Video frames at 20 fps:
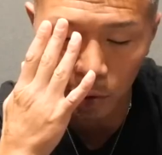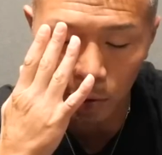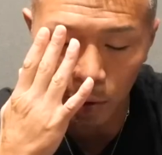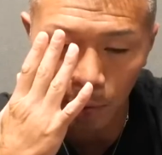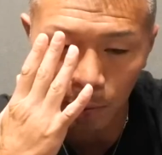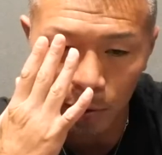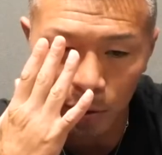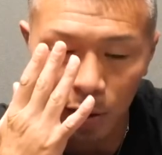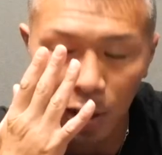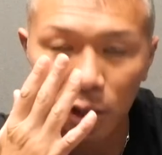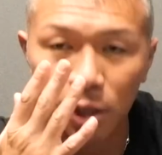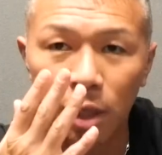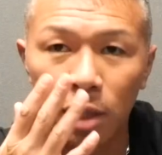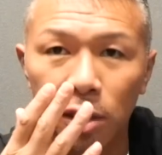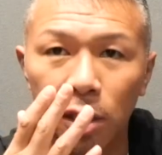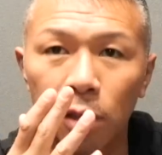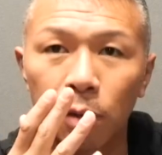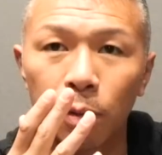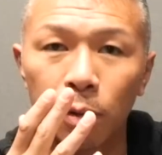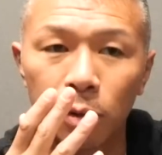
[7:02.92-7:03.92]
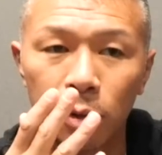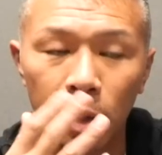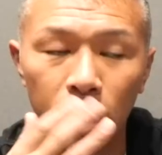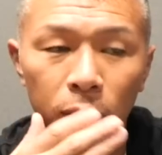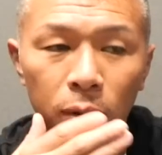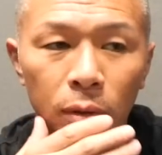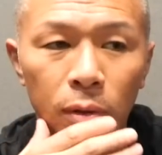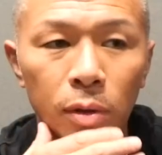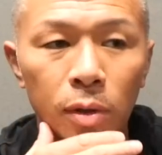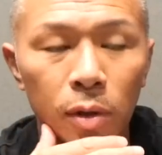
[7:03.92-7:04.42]
多分チカチカしたと思うんですけ
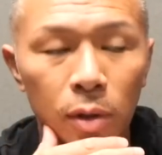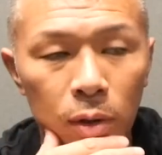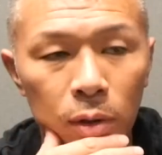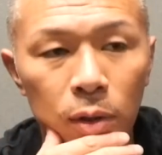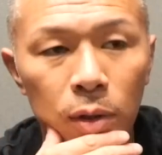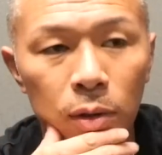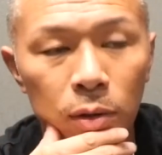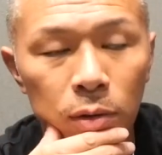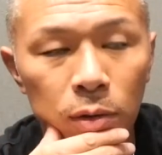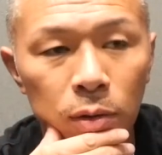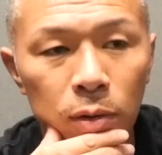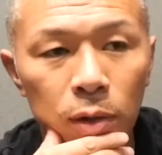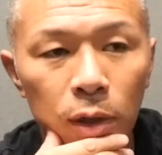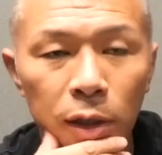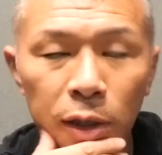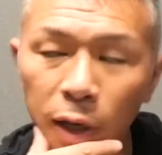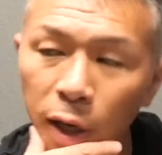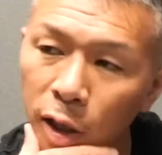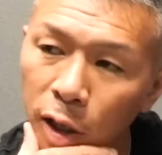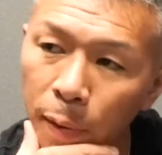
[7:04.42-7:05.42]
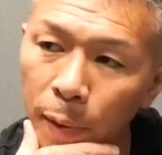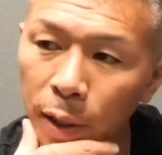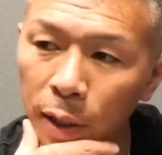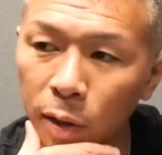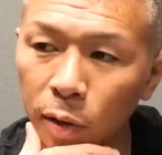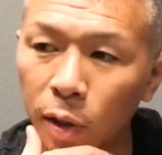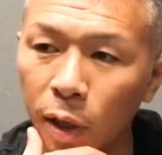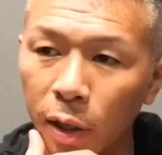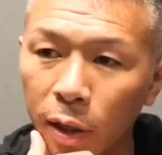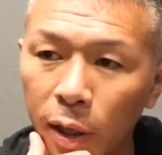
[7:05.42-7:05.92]
ど、はいうん、2ラウンド目になった
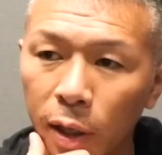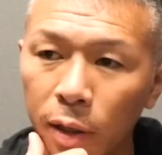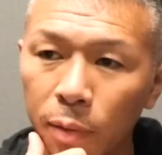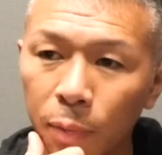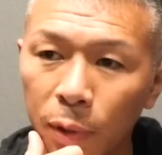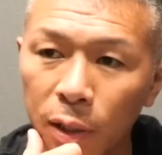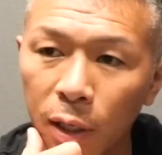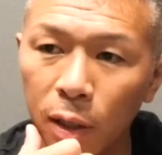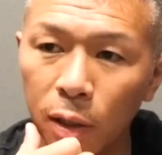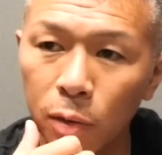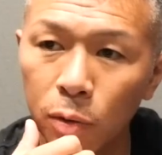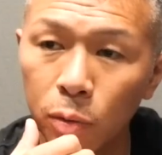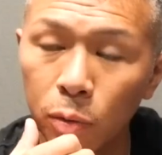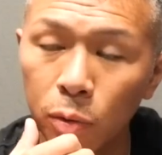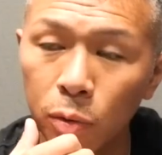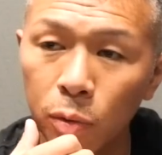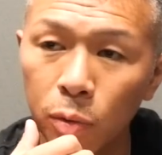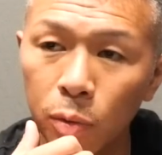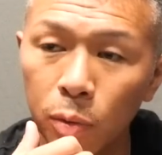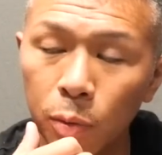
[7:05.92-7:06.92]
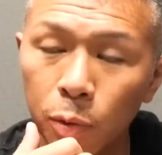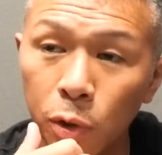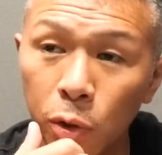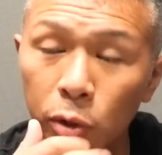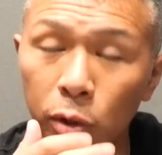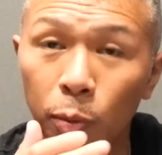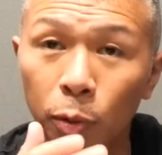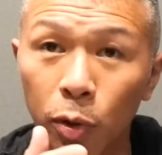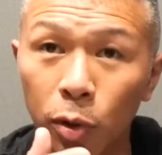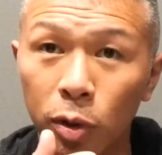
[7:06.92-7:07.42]
時はねまた
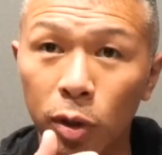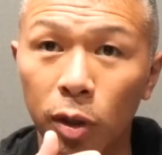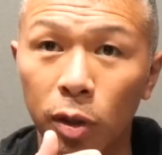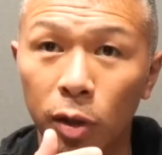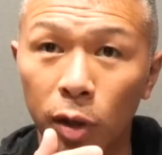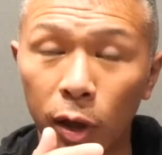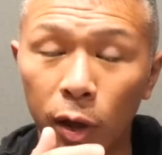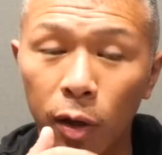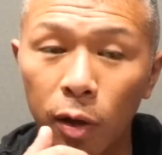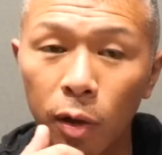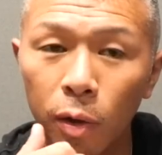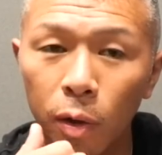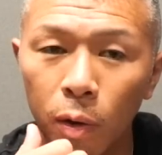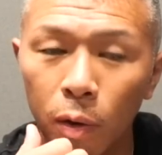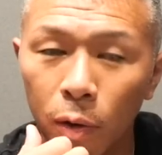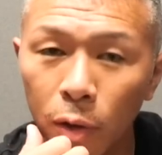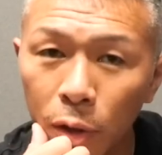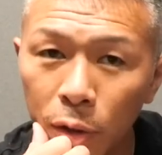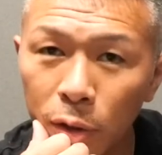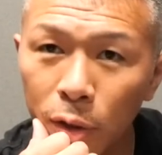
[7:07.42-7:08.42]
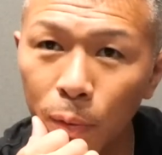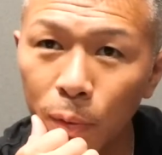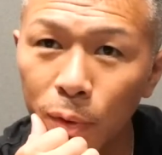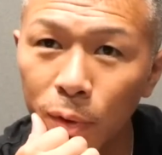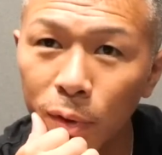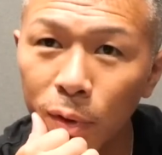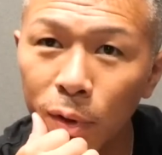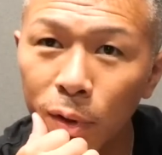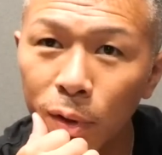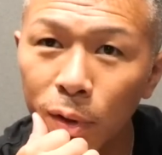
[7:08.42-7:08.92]
スッと戻ったんであれと
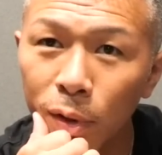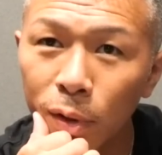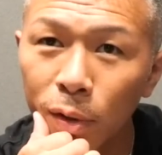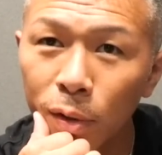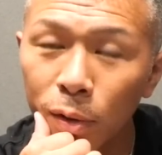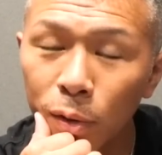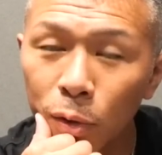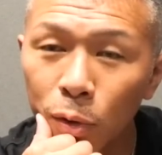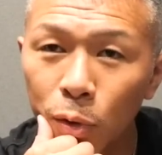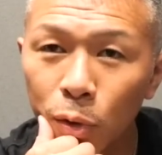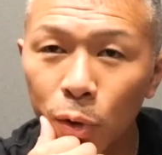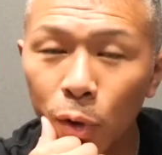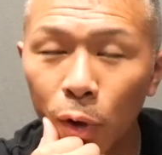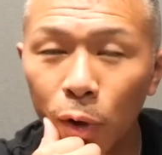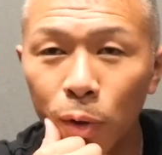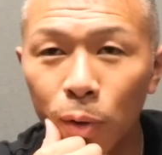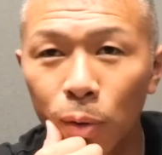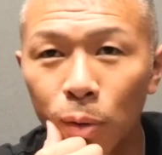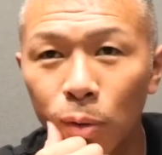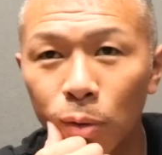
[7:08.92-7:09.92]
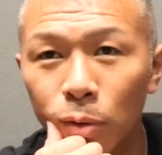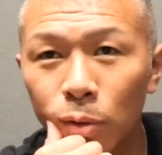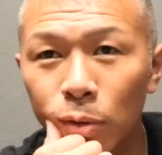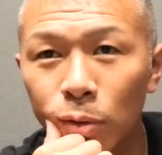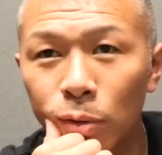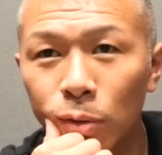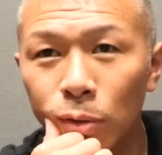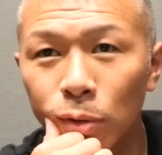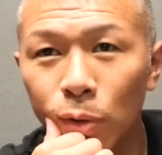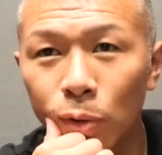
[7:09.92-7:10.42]
意外と
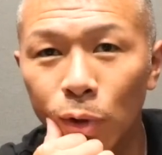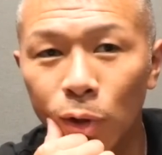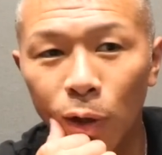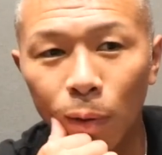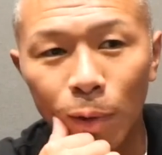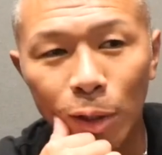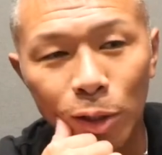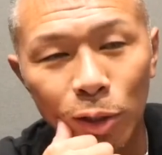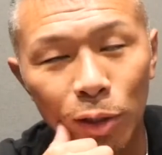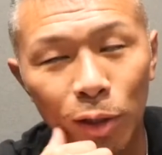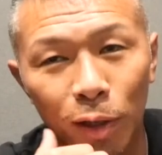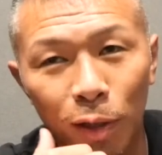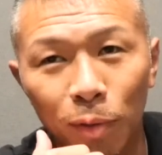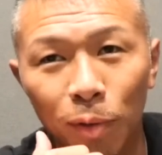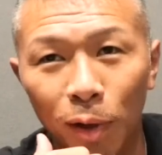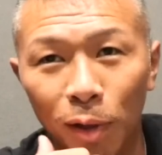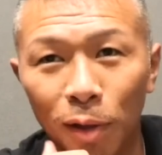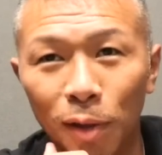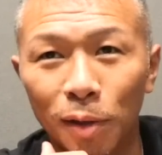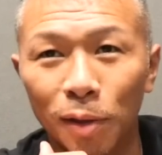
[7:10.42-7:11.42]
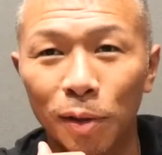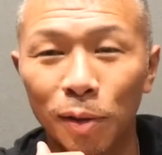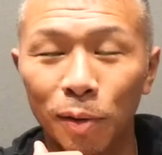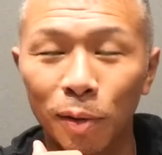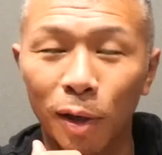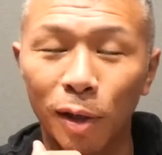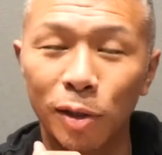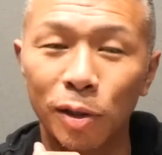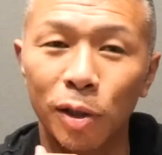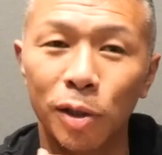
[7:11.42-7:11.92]
そんなダメージ出ないのかなっていう
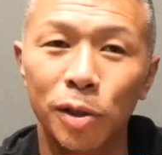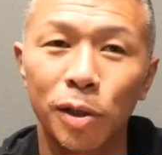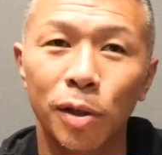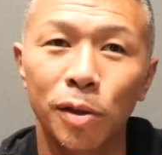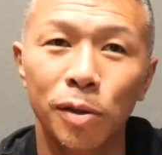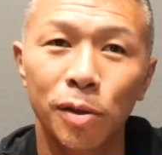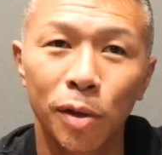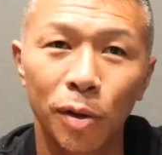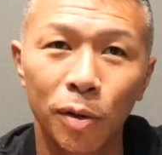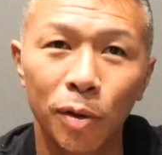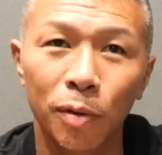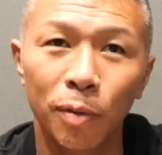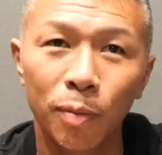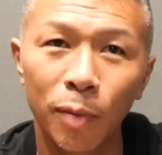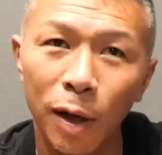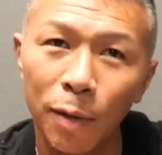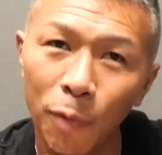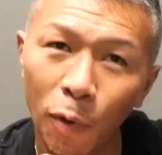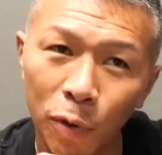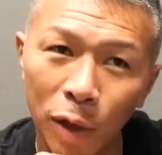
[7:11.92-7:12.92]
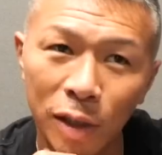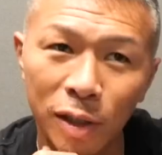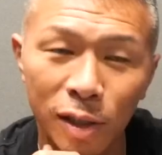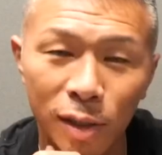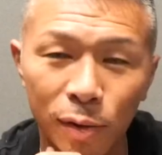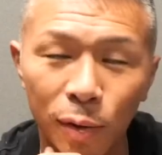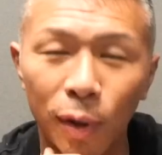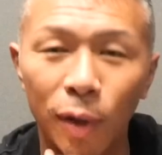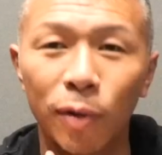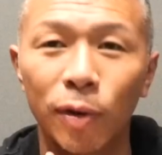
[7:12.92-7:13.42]
感じはしたんですけど、まあ、やっぱ同じ
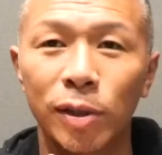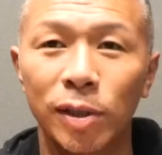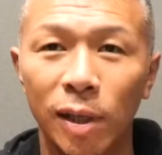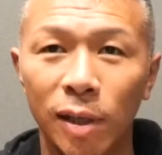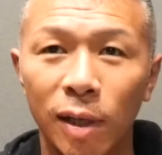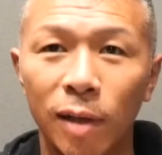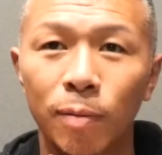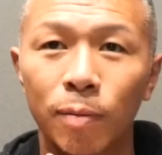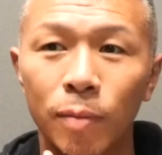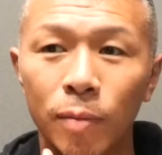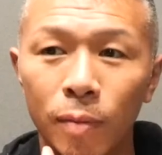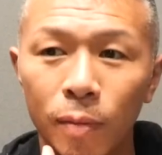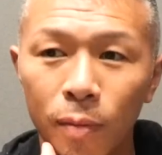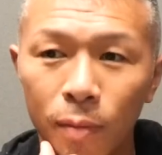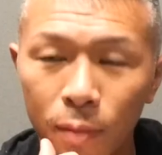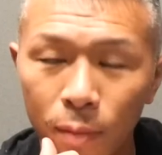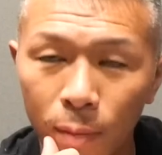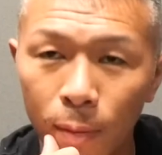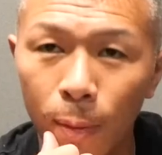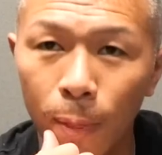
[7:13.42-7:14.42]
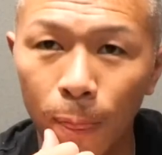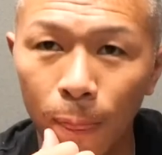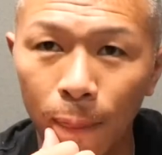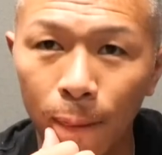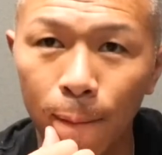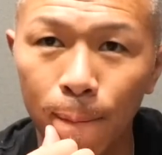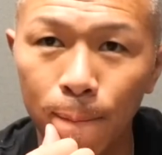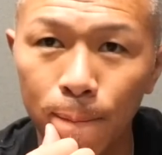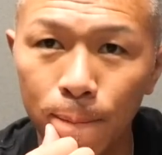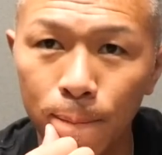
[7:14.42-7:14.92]
ストレートでしたね、うん、
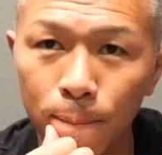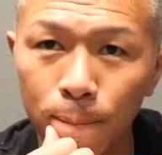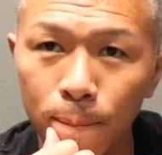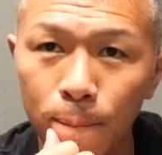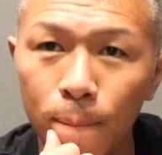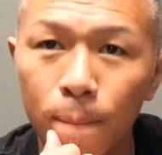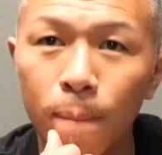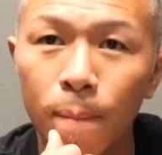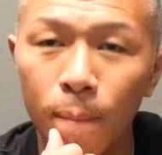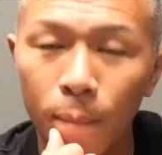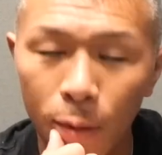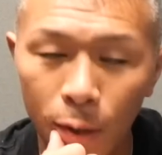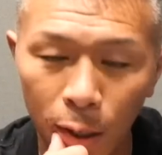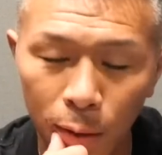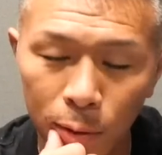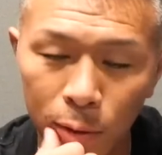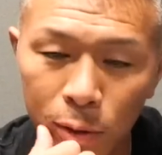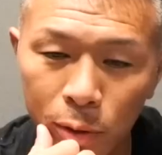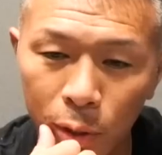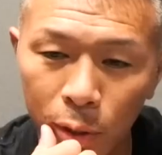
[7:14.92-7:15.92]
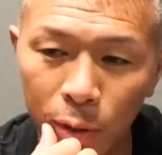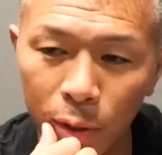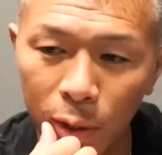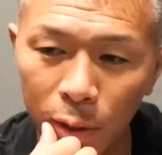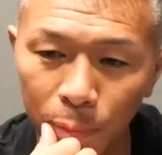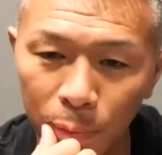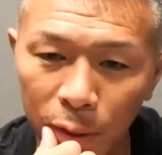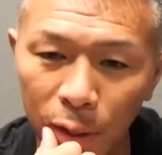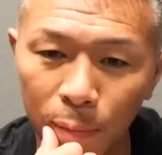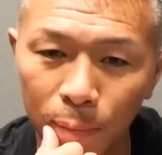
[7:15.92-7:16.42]
ドンピシャのあのストレートが
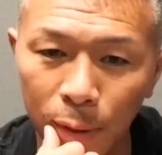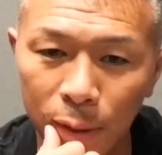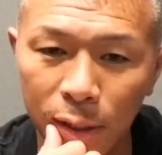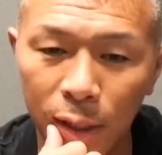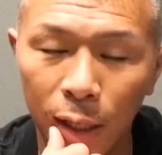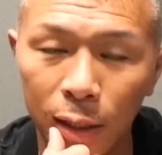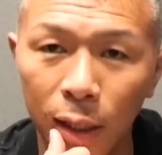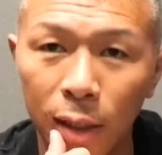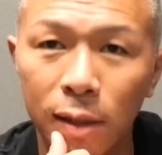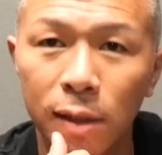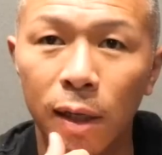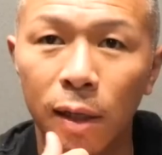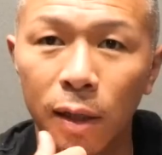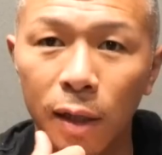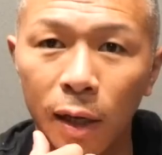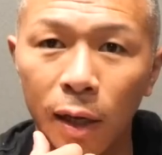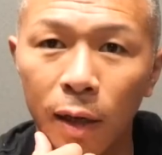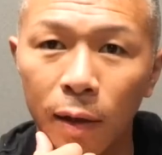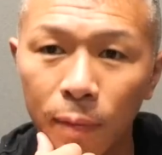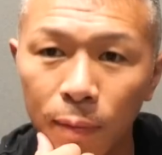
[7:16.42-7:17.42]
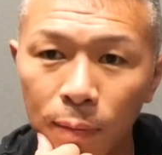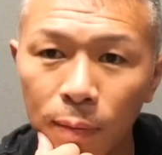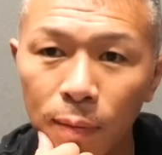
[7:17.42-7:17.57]
やっぱ何発か当たってたんで